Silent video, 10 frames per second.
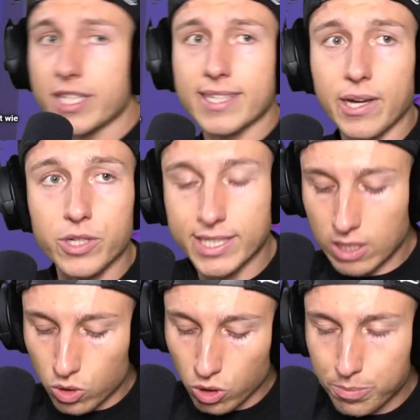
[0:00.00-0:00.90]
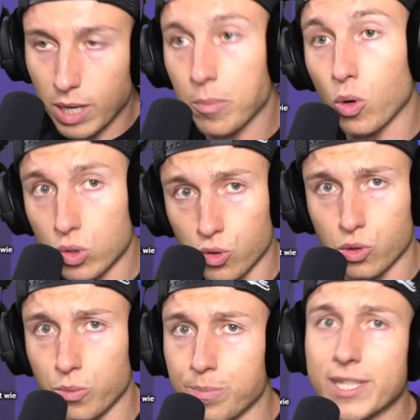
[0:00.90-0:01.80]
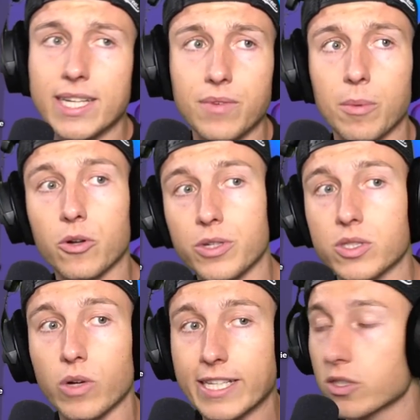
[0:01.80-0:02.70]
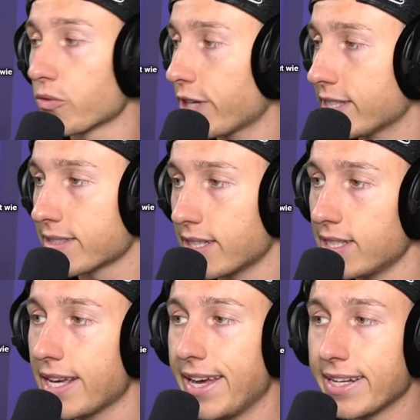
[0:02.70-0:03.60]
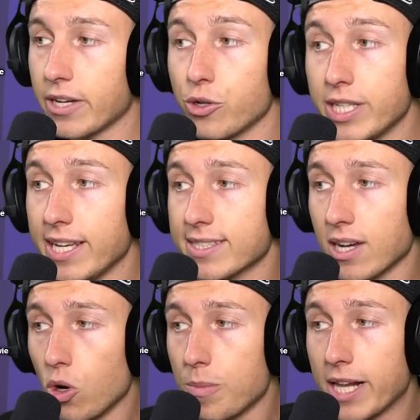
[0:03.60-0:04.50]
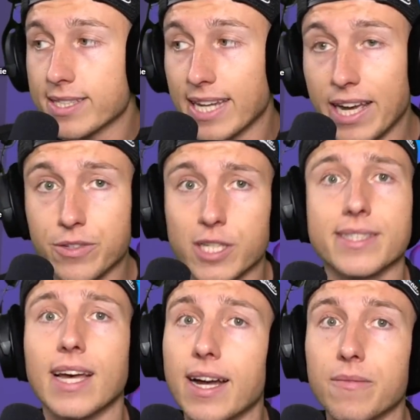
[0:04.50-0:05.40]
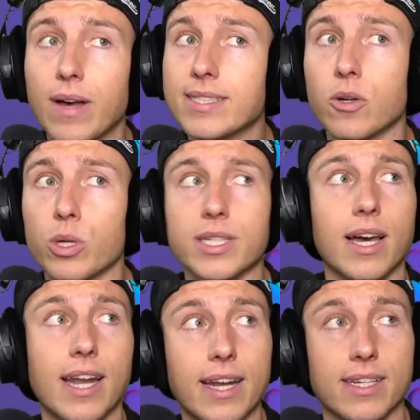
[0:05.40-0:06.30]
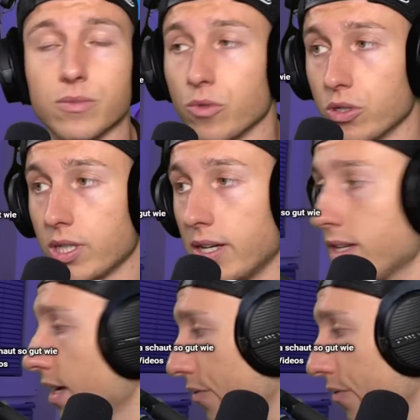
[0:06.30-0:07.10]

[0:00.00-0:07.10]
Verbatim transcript: Ich zeige euch jetzt auch noch ein paar Prototypen, mit denen wir aber noch nicht so ganz zufrieden sind. Da könnt ihr jetzt ja auch mal als Live-Chat sagen, was ihr euch daran anders wünscht, ja?